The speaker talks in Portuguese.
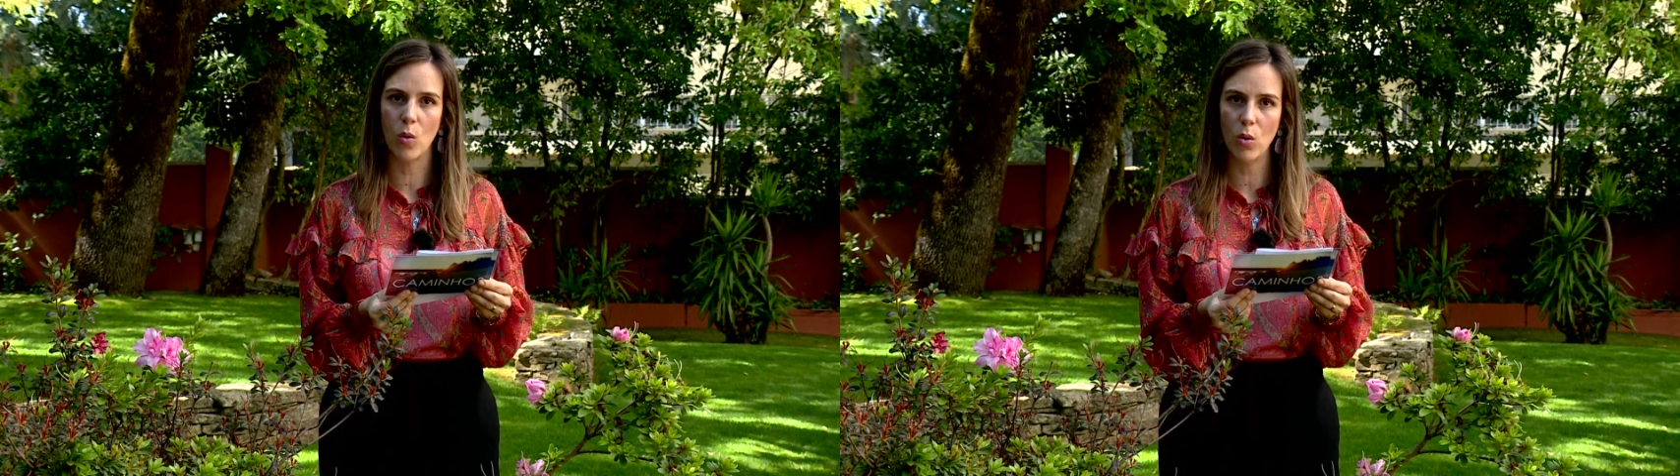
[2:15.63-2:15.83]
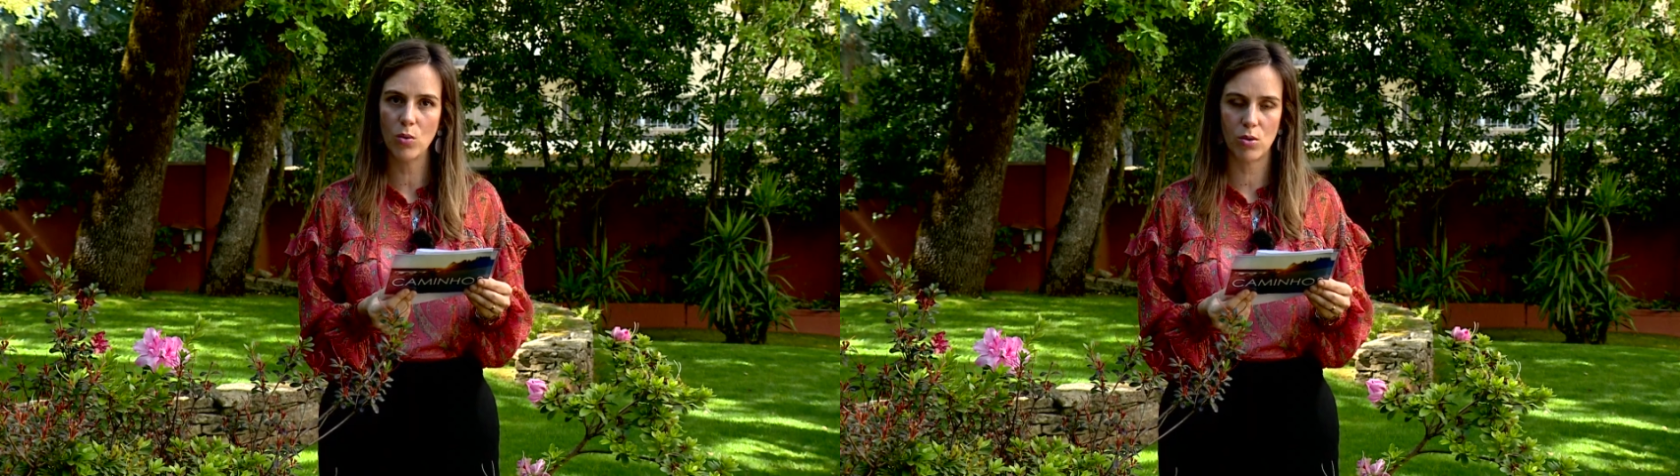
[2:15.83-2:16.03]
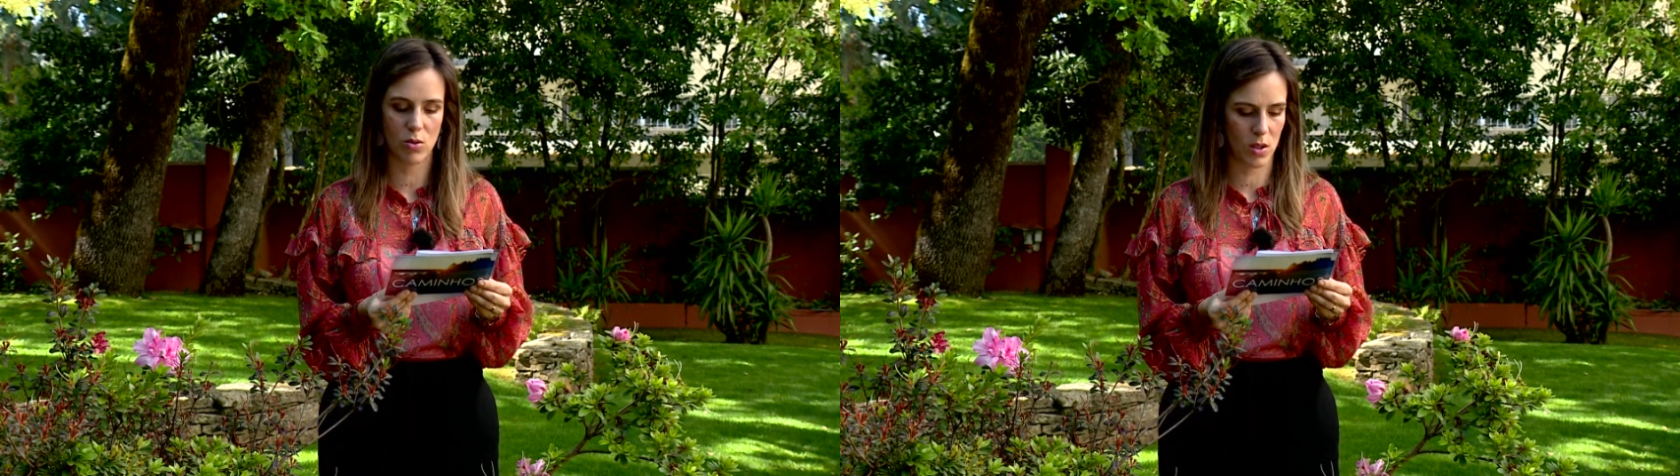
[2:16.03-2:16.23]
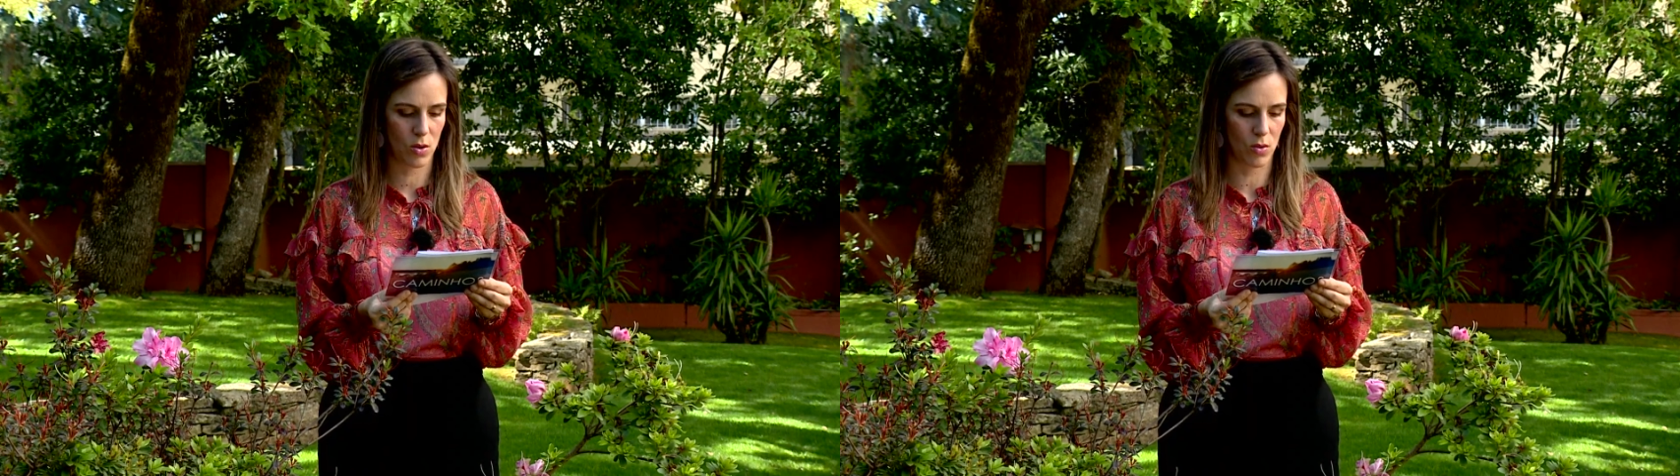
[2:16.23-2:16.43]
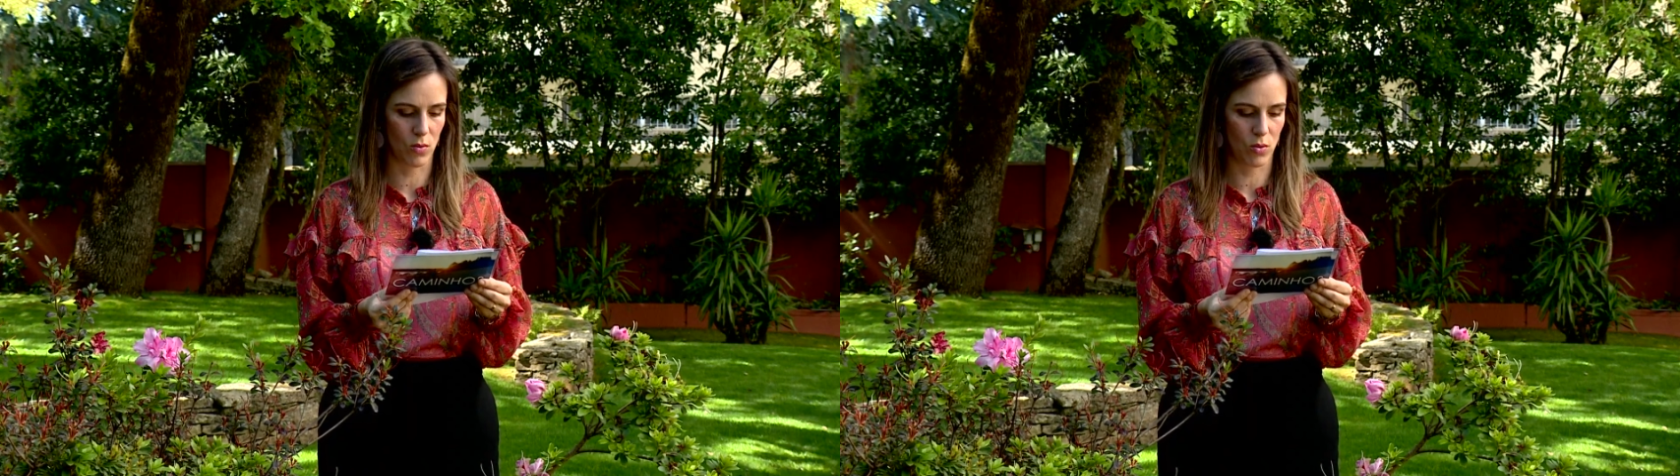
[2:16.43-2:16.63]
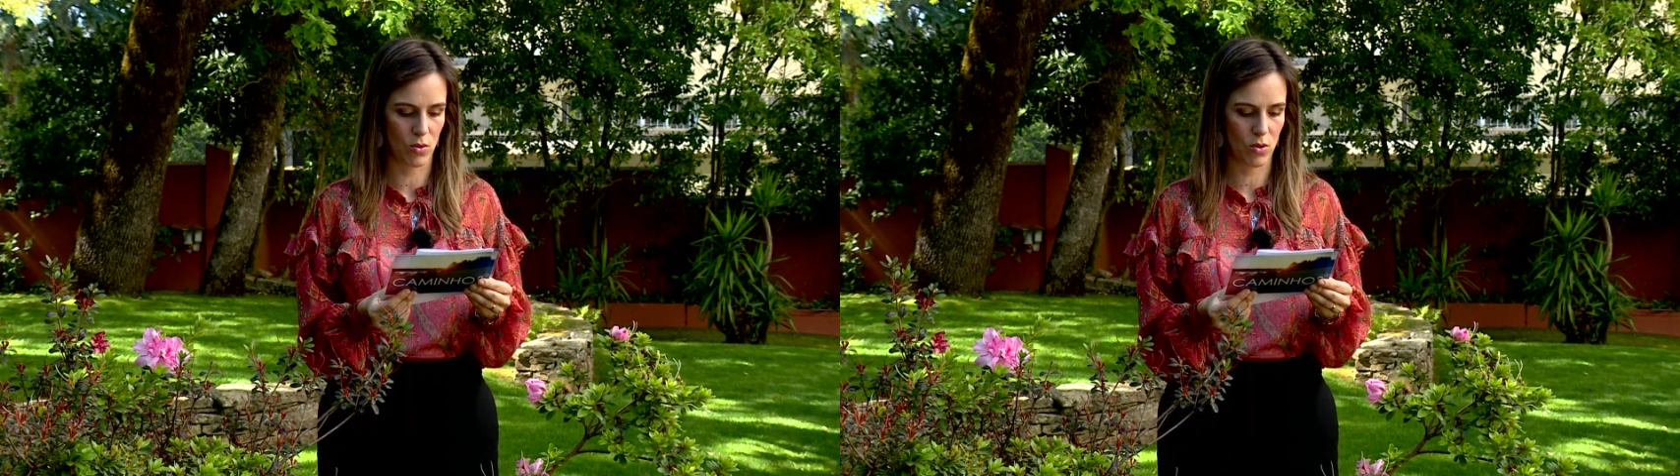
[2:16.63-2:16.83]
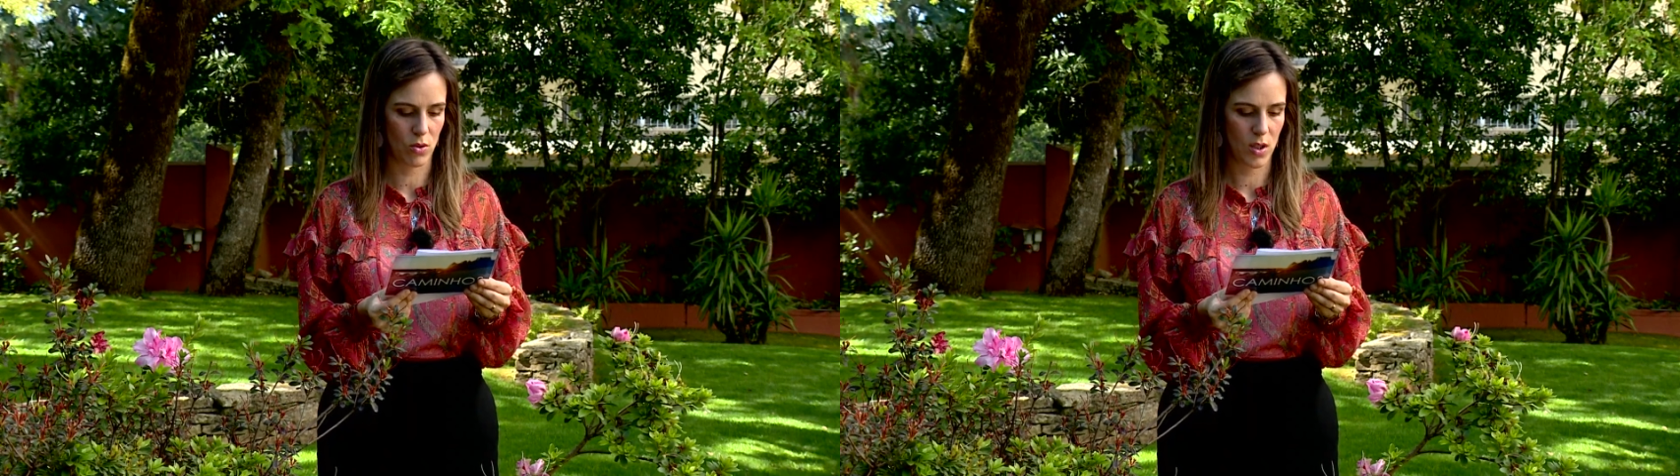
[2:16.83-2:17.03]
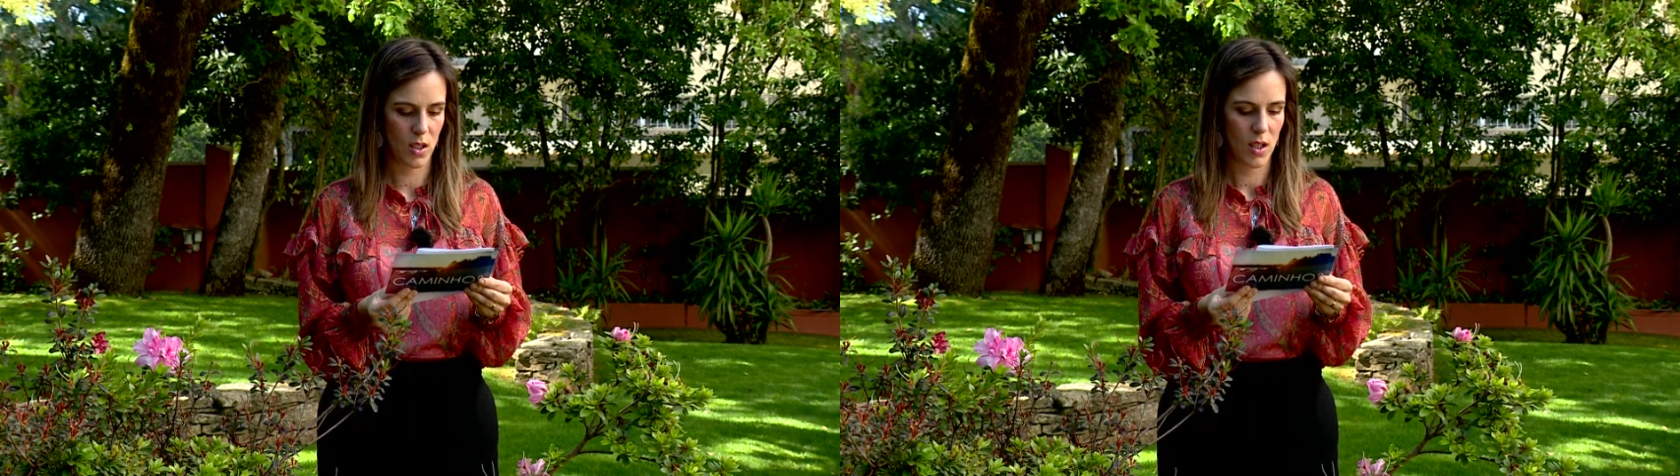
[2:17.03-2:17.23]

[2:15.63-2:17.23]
outros assuntos.